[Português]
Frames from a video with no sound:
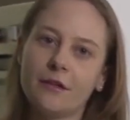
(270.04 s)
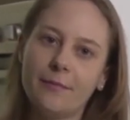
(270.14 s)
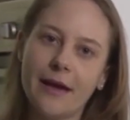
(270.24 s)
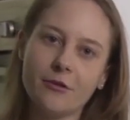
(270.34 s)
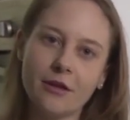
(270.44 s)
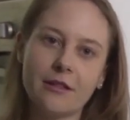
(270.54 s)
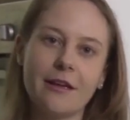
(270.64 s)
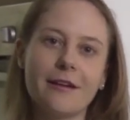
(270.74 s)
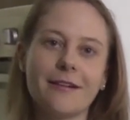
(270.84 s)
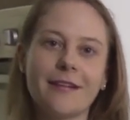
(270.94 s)
Espero que
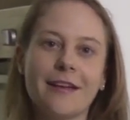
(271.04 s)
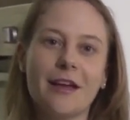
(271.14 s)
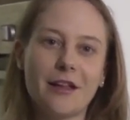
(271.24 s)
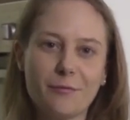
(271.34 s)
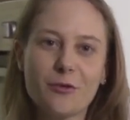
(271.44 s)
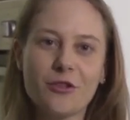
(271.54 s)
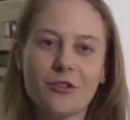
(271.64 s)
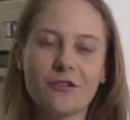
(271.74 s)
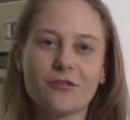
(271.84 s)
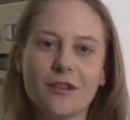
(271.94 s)
tenha
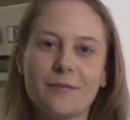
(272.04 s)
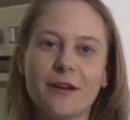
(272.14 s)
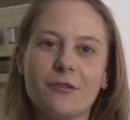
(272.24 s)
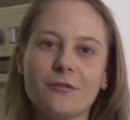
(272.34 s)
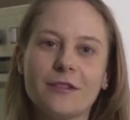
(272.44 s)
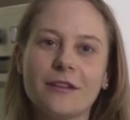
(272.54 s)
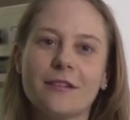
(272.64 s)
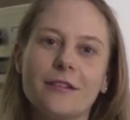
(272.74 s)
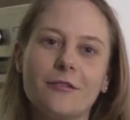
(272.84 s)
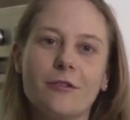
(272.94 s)
respondido as suas
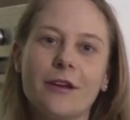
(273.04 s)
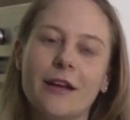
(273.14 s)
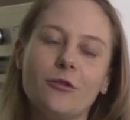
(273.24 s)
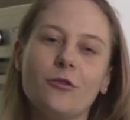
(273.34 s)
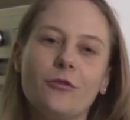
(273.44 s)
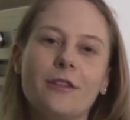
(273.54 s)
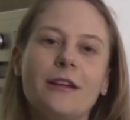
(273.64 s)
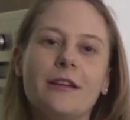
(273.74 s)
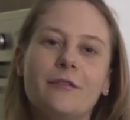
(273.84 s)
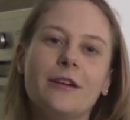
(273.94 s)
perguntas. Qualquer
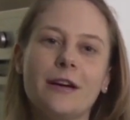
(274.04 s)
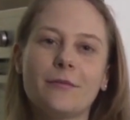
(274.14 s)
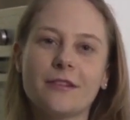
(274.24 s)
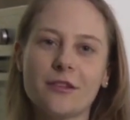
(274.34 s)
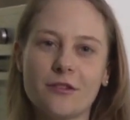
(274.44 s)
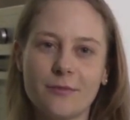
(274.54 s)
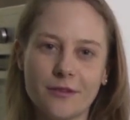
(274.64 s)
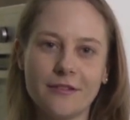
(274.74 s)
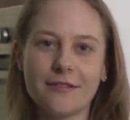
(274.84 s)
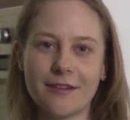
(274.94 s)
dúvida, ficamos à
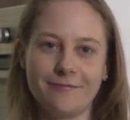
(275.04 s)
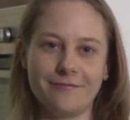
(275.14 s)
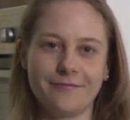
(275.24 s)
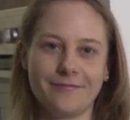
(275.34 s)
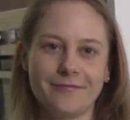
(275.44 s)
disposição.